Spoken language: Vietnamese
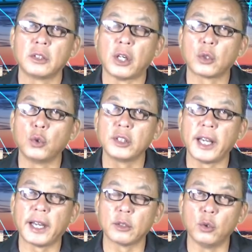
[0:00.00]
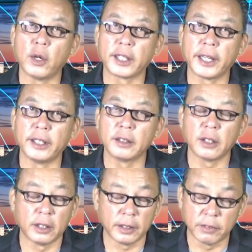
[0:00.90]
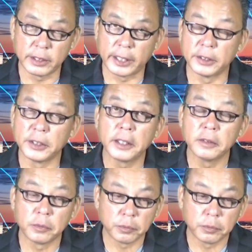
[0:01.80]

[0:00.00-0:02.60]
cho quốc gia của Hoa Kỳ đó là vấn đề thứ nhất